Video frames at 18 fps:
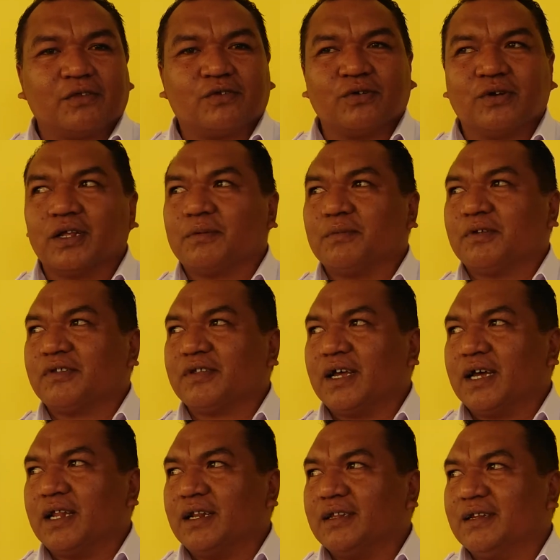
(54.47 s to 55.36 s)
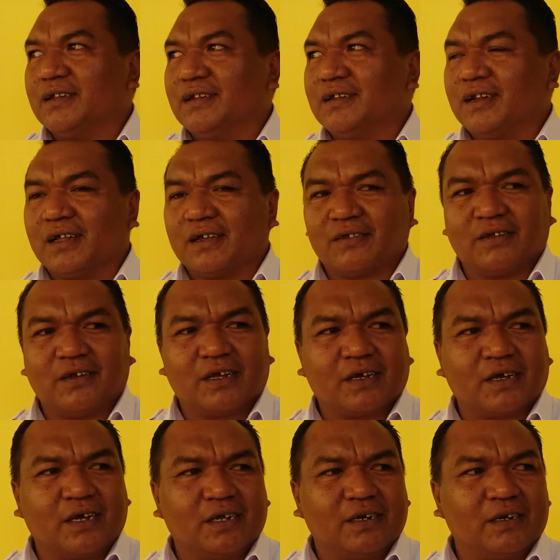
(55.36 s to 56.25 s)
sunat masal ini
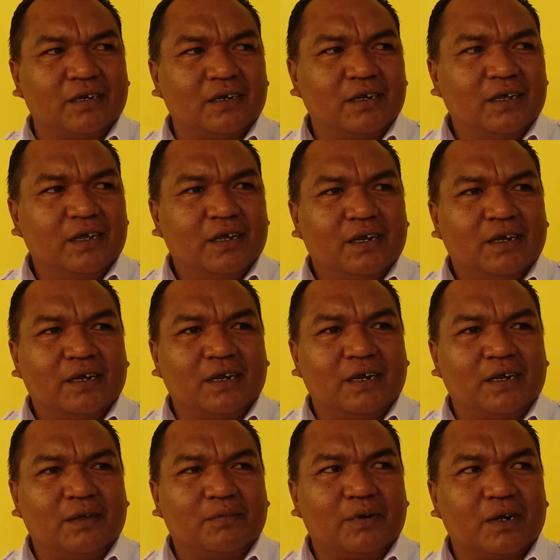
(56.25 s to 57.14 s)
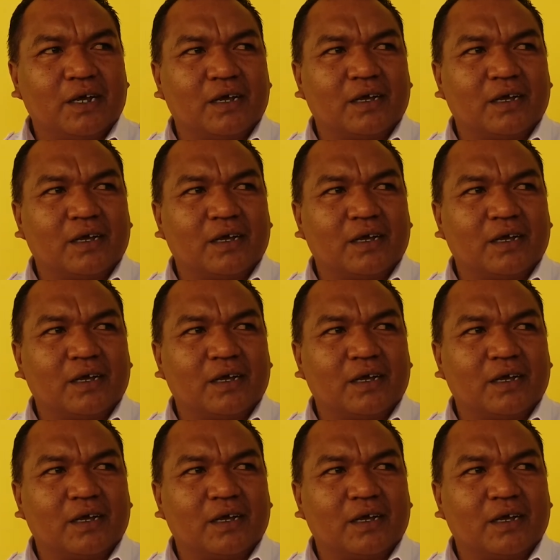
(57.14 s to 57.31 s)
dilaksanakan dalam